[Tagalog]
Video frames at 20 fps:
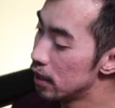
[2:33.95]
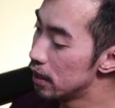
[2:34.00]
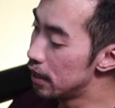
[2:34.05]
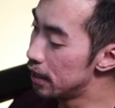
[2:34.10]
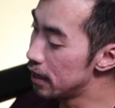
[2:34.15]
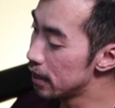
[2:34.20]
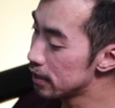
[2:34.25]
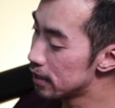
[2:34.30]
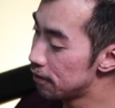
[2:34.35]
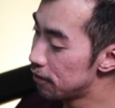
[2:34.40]
The
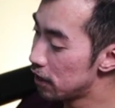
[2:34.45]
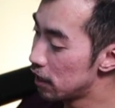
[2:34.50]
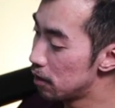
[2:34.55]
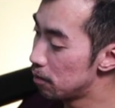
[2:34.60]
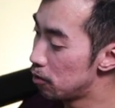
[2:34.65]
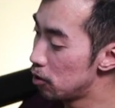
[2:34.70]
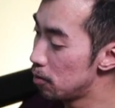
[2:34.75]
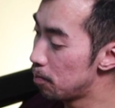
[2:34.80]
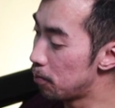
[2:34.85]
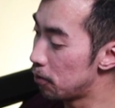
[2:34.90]
next
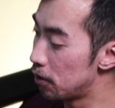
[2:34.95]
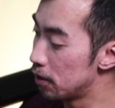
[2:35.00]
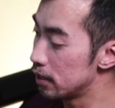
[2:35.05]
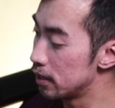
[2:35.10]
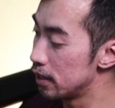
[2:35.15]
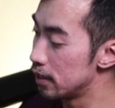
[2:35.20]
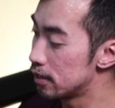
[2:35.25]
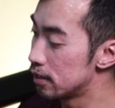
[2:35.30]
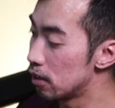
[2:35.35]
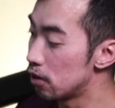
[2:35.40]
available port
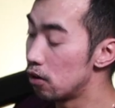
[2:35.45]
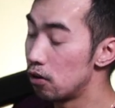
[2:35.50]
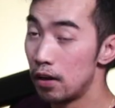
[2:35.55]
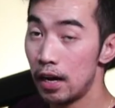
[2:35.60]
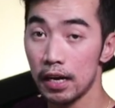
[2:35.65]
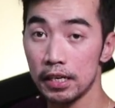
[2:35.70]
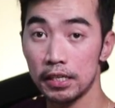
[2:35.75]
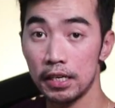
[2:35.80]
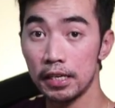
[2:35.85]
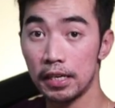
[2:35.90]
is the
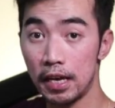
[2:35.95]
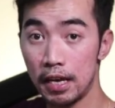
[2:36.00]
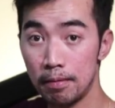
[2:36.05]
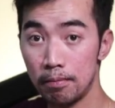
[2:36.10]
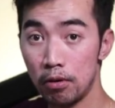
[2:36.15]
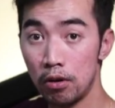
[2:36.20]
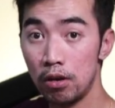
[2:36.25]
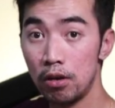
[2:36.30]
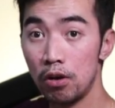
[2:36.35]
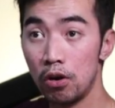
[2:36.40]
coaxial
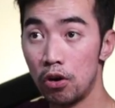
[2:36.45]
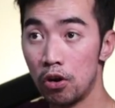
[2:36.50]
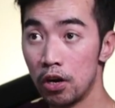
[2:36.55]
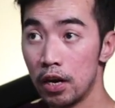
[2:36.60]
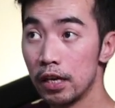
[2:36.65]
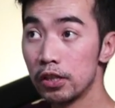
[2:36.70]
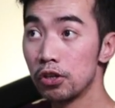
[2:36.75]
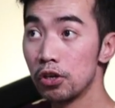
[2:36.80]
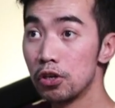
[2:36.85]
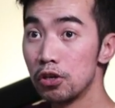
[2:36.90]
cable or
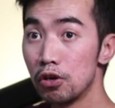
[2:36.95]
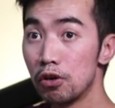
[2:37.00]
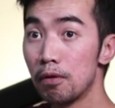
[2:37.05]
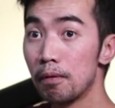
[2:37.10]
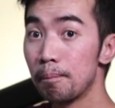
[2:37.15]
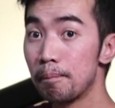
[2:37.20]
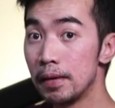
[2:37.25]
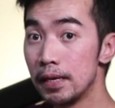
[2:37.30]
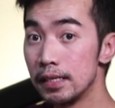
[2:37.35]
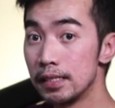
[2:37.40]
ito yung
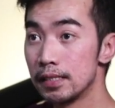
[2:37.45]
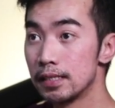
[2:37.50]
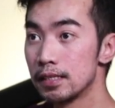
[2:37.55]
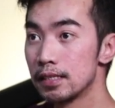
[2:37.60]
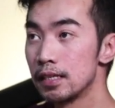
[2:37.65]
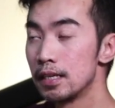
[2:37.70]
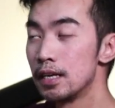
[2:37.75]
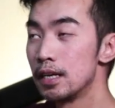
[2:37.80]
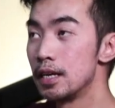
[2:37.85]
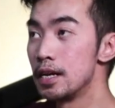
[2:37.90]

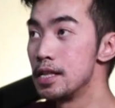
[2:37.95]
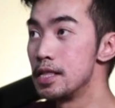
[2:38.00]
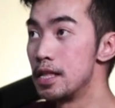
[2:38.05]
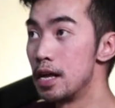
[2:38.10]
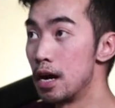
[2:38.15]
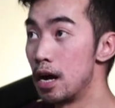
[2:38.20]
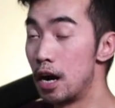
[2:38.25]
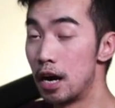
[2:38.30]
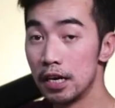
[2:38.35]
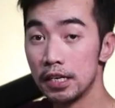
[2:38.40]
piece
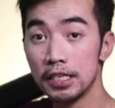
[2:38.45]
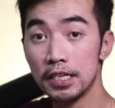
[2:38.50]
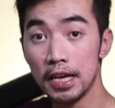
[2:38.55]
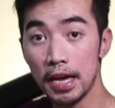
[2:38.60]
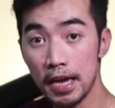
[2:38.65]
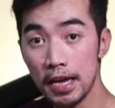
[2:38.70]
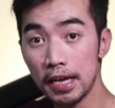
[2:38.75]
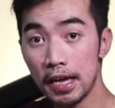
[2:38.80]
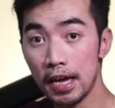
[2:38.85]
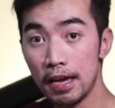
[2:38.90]
ng
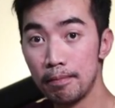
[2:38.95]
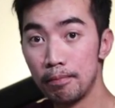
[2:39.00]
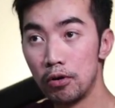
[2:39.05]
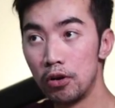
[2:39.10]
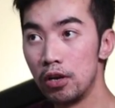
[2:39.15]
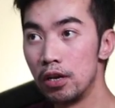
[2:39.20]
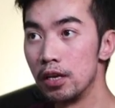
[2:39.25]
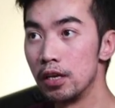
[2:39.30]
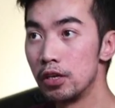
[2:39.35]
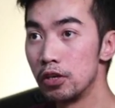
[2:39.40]
RCA
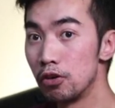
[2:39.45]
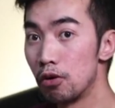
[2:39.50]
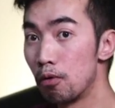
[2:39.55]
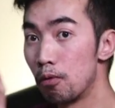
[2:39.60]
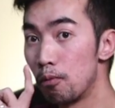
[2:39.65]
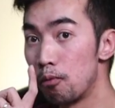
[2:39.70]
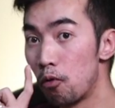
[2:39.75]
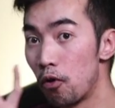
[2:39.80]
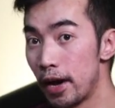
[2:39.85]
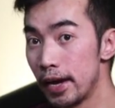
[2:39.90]
cable,
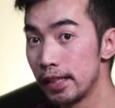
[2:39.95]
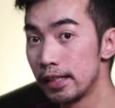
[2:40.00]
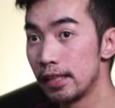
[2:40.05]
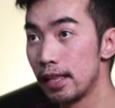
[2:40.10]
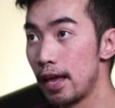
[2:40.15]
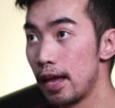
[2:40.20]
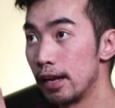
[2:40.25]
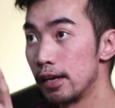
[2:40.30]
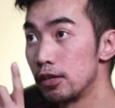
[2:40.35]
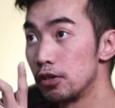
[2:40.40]
yung white
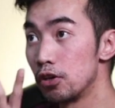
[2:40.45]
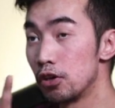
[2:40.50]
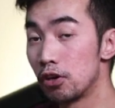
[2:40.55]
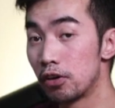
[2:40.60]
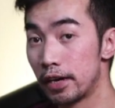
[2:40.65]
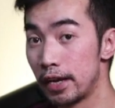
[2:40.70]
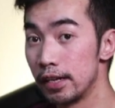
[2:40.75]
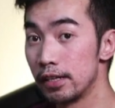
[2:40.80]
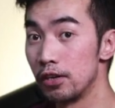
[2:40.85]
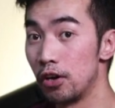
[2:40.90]
and yung
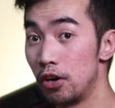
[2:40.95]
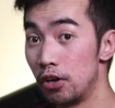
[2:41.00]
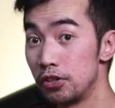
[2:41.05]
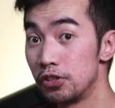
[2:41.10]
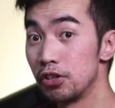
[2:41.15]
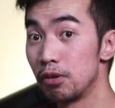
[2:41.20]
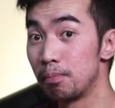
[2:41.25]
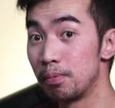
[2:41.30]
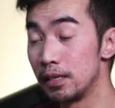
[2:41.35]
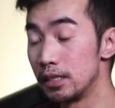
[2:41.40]
red
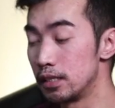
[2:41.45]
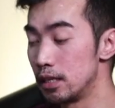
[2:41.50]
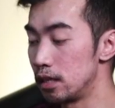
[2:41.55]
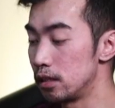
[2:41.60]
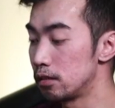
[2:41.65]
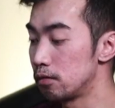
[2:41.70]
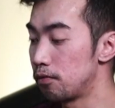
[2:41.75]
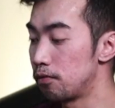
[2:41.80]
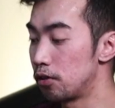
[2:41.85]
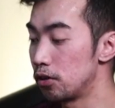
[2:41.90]
audio
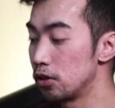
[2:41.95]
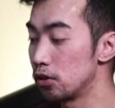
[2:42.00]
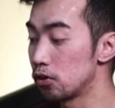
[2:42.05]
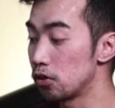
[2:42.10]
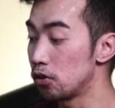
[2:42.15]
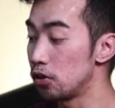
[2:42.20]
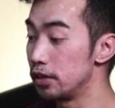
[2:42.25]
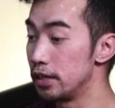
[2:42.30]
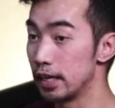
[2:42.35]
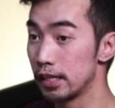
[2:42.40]
pieces for you
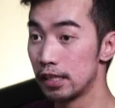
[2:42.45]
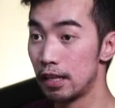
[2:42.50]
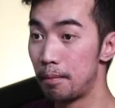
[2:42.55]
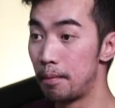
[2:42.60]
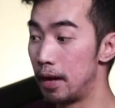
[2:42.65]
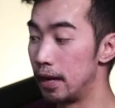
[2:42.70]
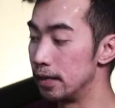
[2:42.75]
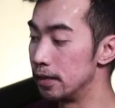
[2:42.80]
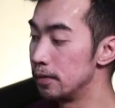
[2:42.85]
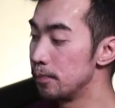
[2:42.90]
to connect
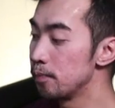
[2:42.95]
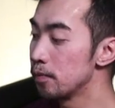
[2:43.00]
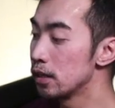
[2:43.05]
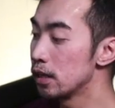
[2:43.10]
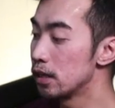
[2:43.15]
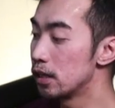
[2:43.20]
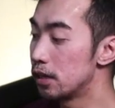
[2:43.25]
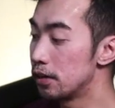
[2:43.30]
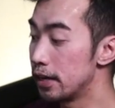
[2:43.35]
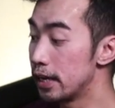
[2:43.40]
naman
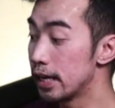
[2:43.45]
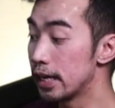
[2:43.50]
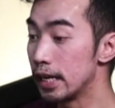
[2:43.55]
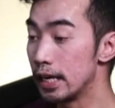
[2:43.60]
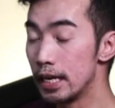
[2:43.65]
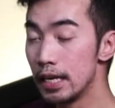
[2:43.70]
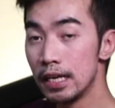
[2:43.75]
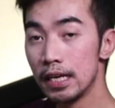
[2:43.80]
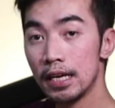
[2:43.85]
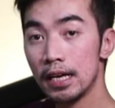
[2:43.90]

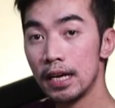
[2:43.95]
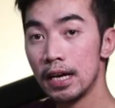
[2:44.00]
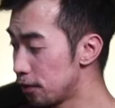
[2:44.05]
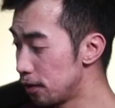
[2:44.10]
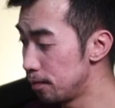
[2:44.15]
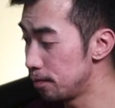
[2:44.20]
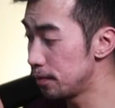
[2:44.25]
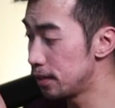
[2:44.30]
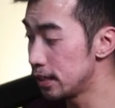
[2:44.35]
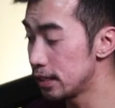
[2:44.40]
directly
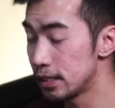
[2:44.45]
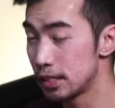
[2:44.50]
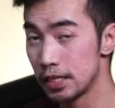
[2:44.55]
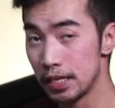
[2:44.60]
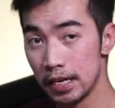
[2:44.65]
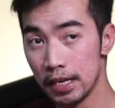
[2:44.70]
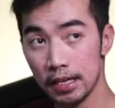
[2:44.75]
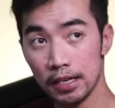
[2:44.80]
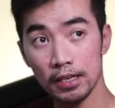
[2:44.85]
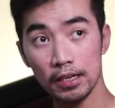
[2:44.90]
from this
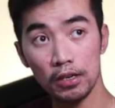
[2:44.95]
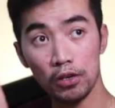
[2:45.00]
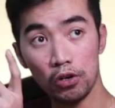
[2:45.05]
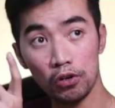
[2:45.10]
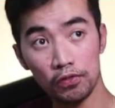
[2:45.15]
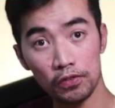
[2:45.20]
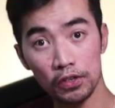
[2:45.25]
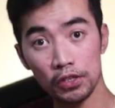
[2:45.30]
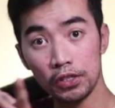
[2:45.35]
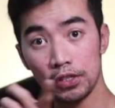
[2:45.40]
thing
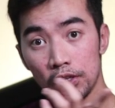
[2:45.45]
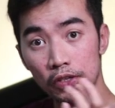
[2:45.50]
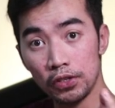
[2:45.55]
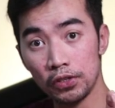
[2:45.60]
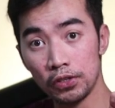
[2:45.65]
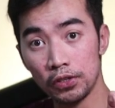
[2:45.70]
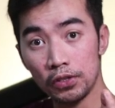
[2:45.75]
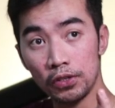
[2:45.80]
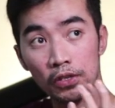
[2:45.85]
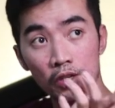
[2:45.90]
over to
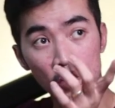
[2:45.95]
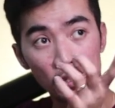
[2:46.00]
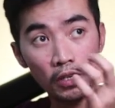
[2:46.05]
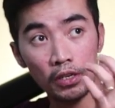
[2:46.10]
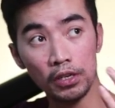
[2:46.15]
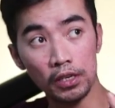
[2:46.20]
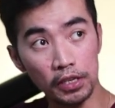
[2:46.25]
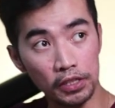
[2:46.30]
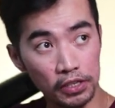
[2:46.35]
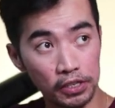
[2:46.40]

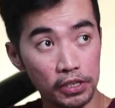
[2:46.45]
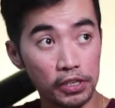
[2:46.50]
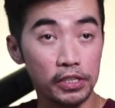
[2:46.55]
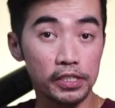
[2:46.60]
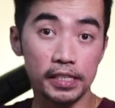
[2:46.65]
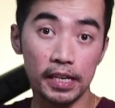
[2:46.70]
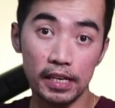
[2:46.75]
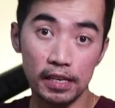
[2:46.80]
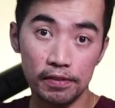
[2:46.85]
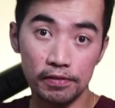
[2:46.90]
either your
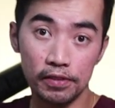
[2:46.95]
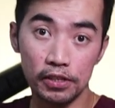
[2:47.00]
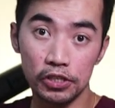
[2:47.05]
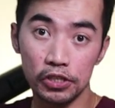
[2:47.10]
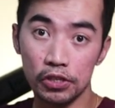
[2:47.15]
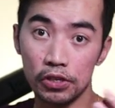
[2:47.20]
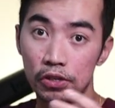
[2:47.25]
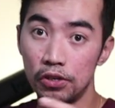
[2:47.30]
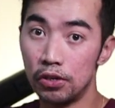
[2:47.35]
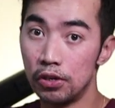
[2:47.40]

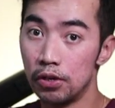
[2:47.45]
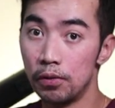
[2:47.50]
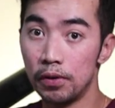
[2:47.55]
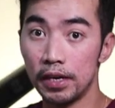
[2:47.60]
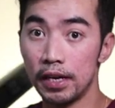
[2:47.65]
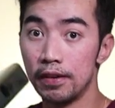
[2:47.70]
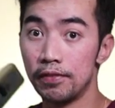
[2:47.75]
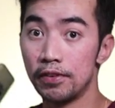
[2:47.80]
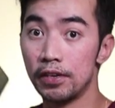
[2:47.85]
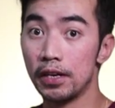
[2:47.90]
television or
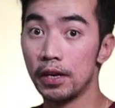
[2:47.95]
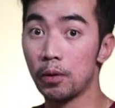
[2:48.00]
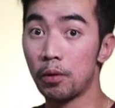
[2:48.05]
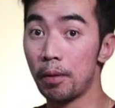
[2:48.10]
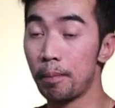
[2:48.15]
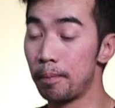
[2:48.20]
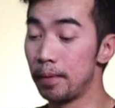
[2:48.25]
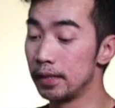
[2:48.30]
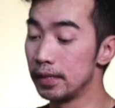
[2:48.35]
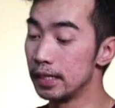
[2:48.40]
whatever
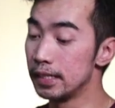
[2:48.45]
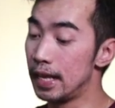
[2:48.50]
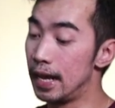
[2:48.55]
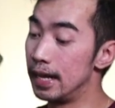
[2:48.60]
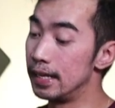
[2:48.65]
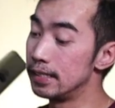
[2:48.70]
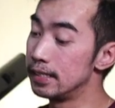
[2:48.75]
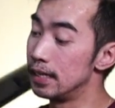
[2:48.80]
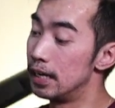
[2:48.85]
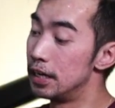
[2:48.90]
equipment that
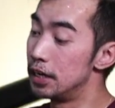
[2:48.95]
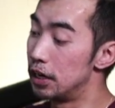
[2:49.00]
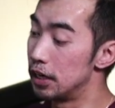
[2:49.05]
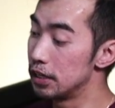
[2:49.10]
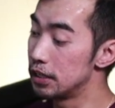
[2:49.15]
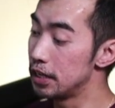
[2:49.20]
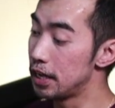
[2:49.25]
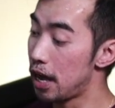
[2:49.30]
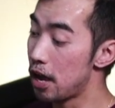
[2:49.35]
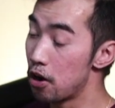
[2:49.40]
has an
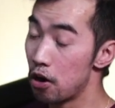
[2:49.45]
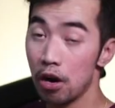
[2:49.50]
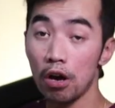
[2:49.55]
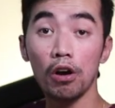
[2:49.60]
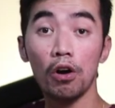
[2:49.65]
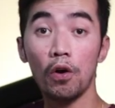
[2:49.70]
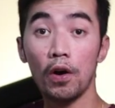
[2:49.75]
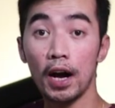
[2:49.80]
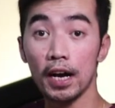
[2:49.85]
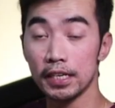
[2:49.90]
RCA or a
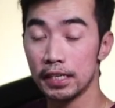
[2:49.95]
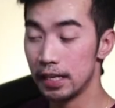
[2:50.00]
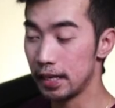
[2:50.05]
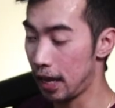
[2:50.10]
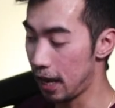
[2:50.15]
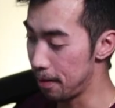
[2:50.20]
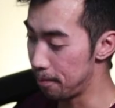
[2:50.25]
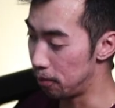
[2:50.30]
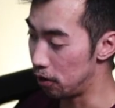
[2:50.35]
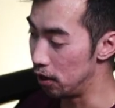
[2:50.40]
coaxial
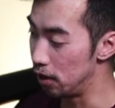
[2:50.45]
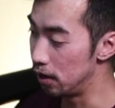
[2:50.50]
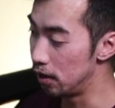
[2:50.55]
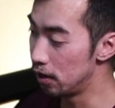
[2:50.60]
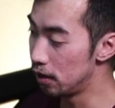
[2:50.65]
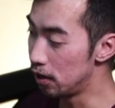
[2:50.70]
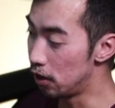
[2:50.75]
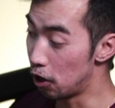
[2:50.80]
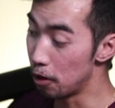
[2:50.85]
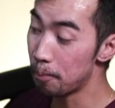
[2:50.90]
cable
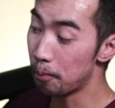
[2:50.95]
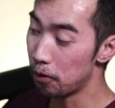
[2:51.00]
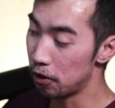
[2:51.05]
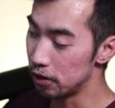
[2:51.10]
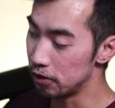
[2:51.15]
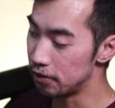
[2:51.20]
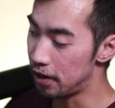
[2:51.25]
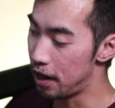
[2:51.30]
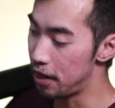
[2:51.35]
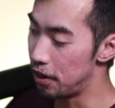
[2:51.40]
or
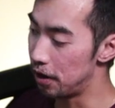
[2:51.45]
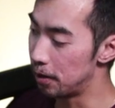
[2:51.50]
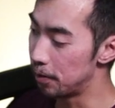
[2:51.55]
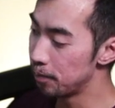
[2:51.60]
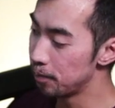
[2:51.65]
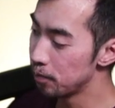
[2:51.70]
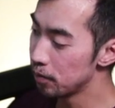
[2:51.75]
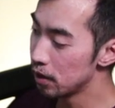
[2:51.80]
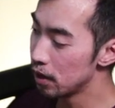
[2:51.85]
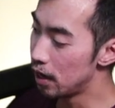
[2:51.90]
port rather.
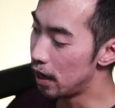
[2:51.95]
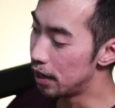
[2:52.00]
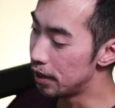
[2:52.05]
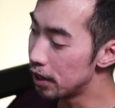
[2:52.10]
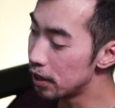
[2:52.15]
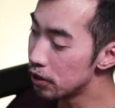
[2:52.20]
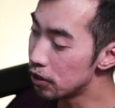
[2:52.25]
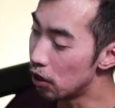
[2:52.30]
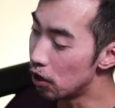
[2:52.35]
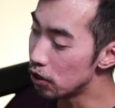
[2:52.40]
And
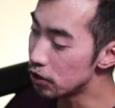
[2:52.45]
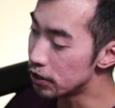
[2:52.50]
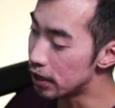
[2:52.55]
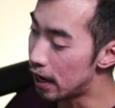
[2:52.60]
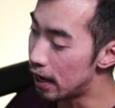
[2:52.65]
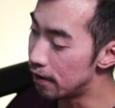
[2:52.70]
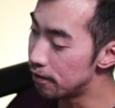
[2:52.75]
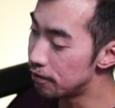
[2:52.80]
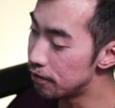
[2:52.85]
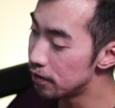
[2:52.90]
then you also
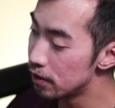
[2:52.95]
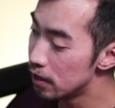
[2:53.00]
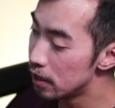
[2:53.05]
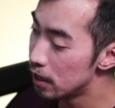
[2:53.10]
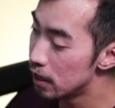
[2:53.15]
have